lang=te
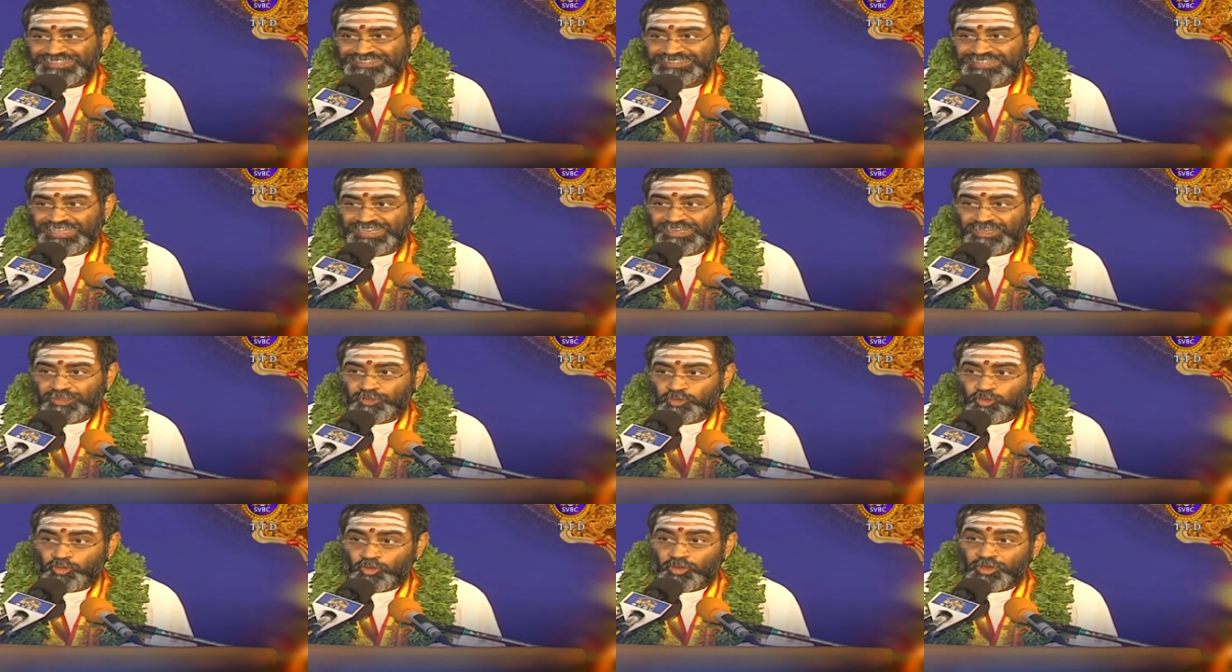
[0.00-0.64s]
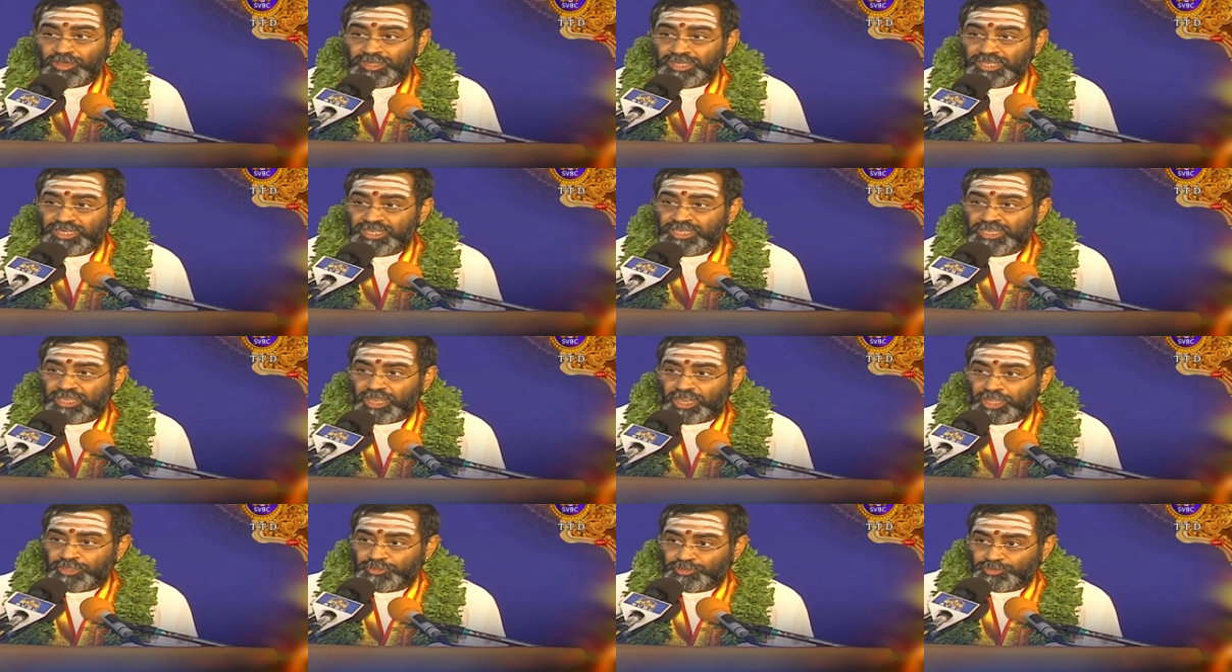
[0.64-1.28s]
తన కోరకి
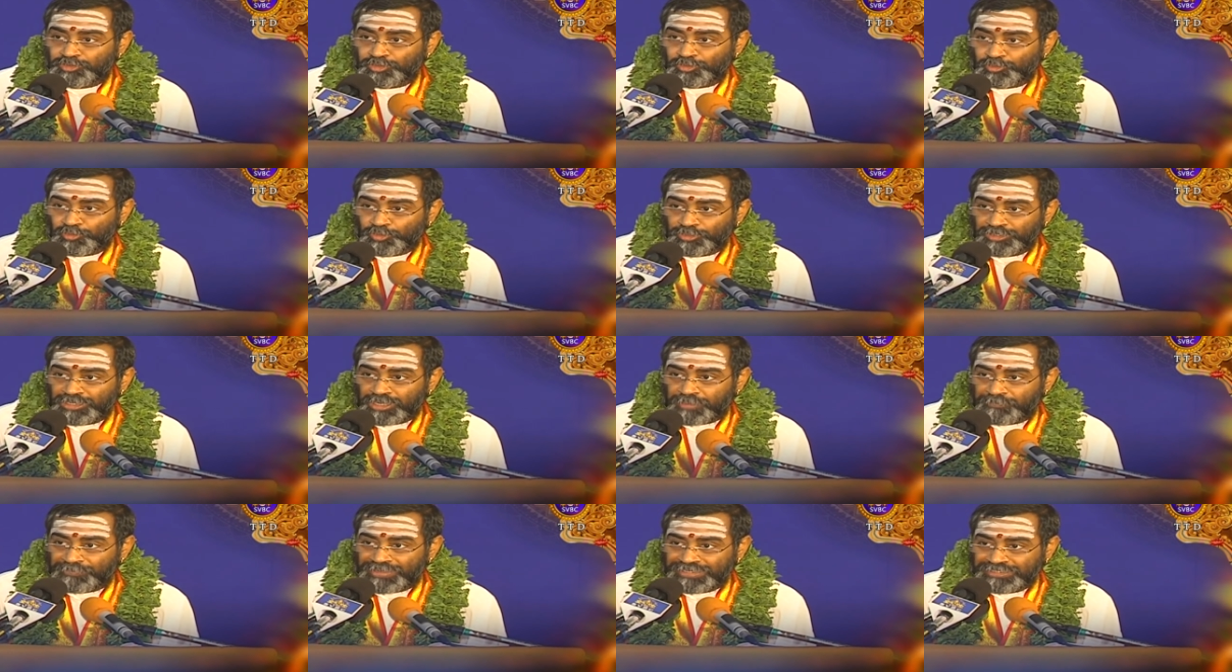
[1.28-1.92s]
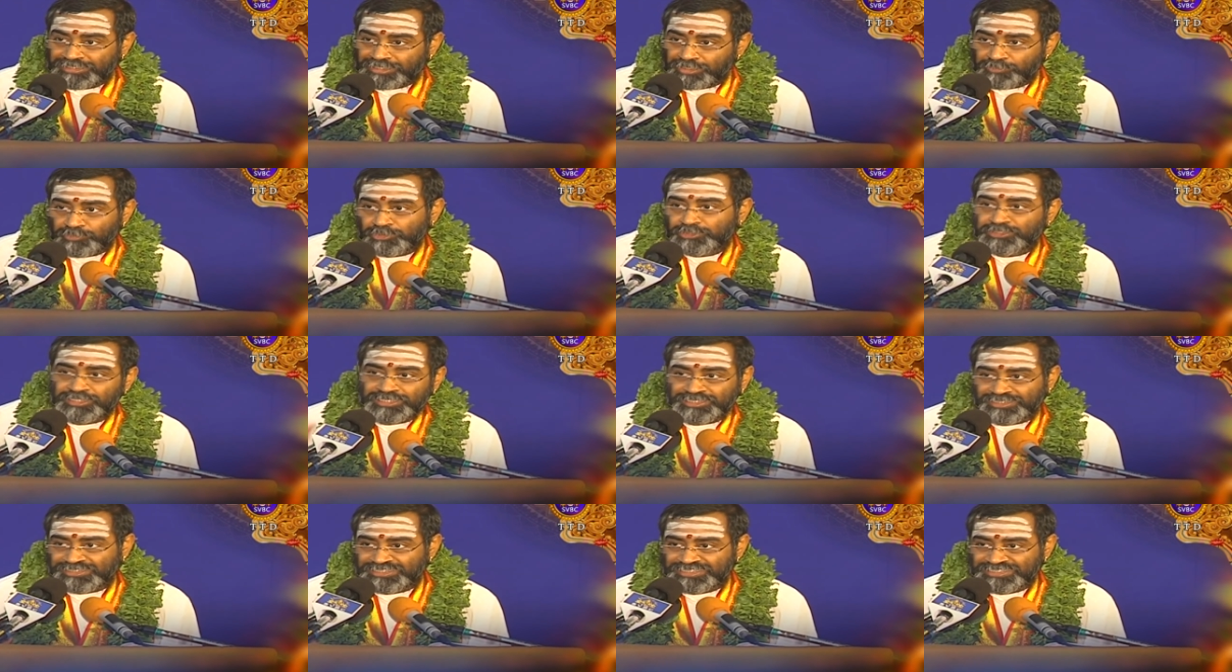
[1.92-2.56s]
అంటుకున్న మట్టి
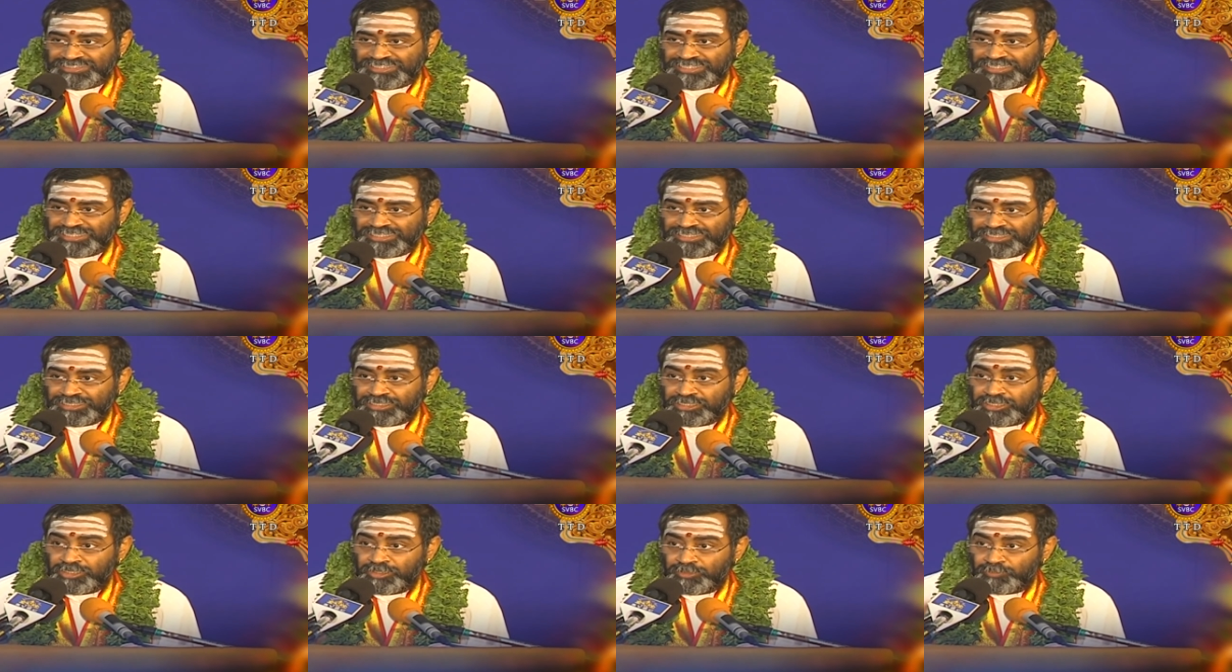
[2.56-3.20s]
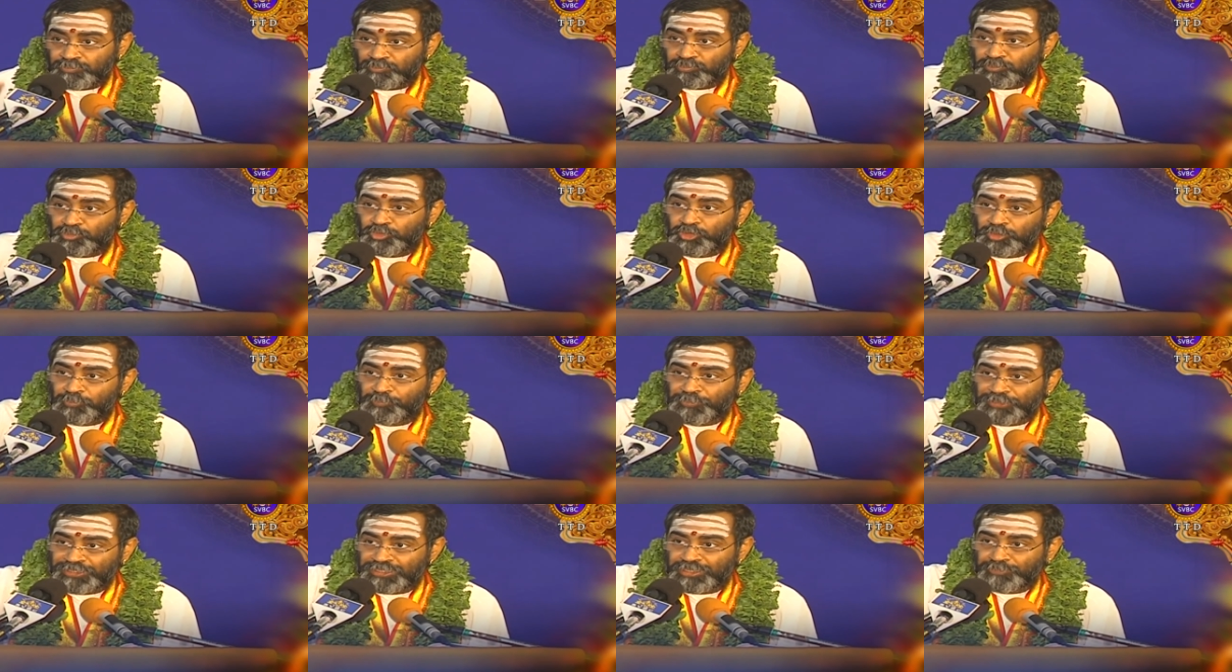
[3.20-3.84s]
ముద్దను తీసి మూడు
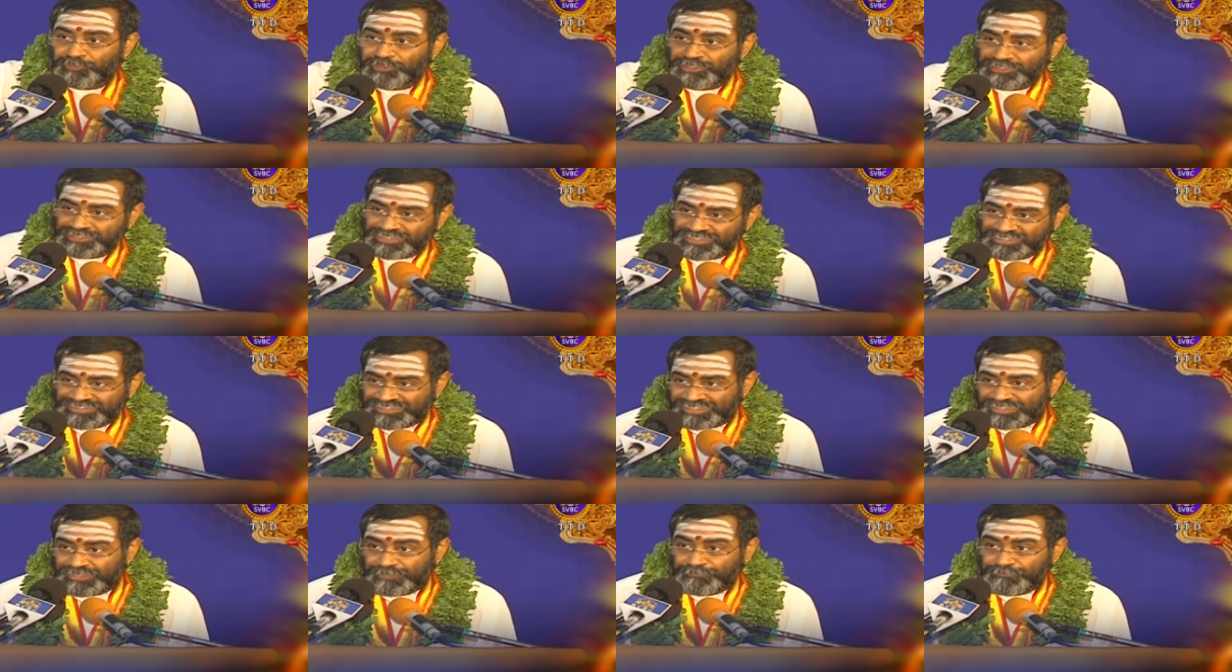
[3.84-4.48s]
పిండములు చేసి